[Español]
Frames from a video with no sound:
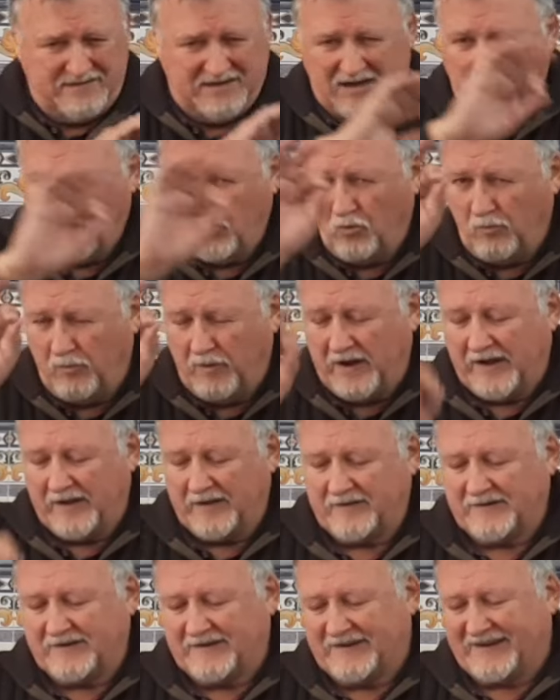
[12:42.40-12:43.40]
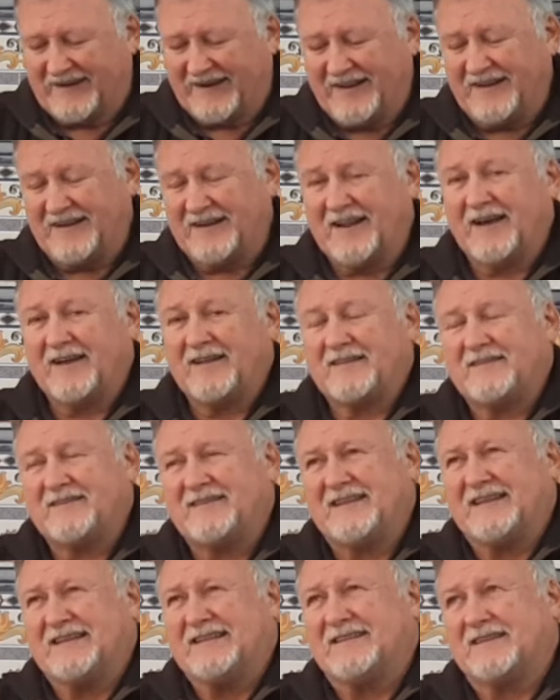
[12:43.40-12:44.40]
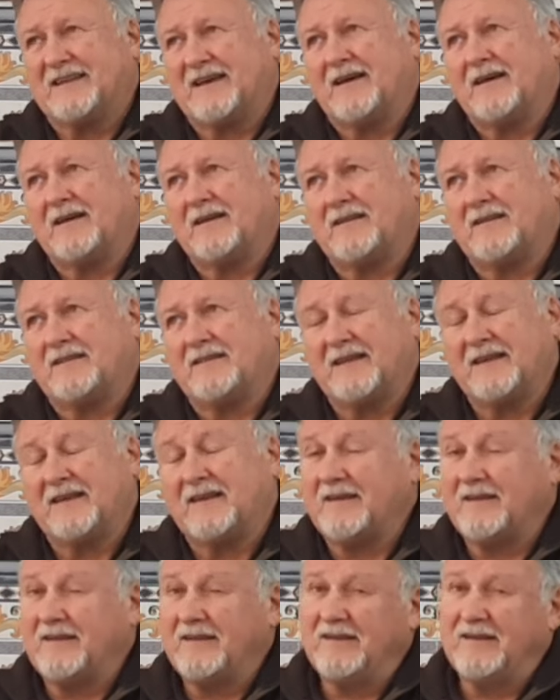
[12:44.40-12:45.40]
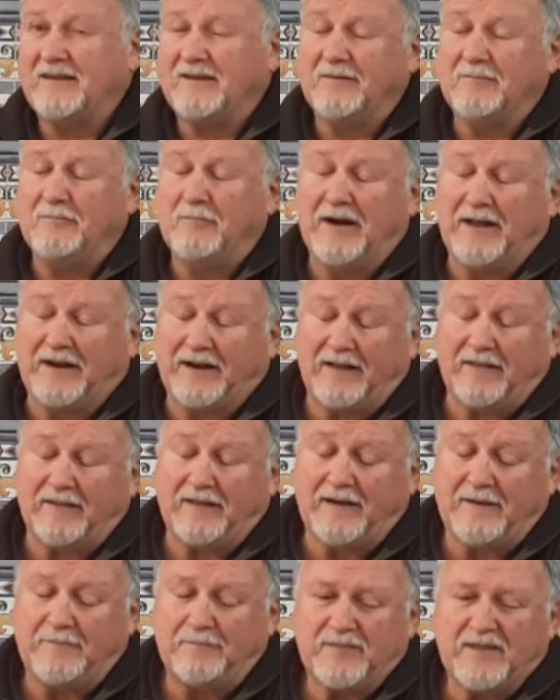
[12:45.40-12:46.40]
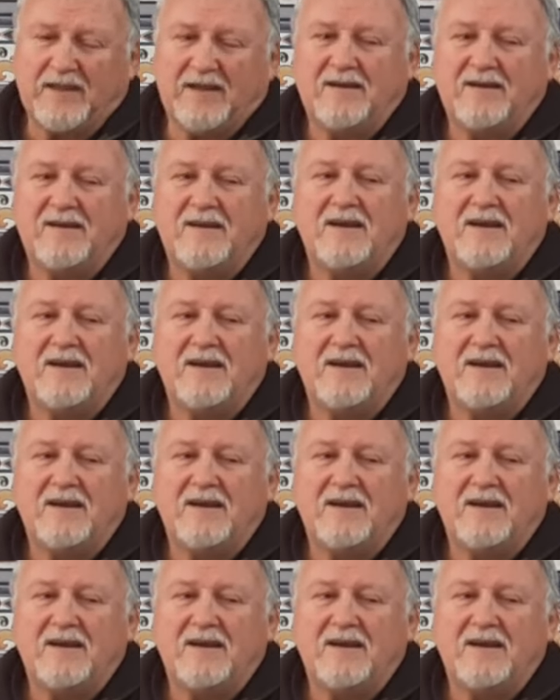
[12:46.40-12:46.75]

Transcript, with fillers: la uva reina tinta de Bairrada,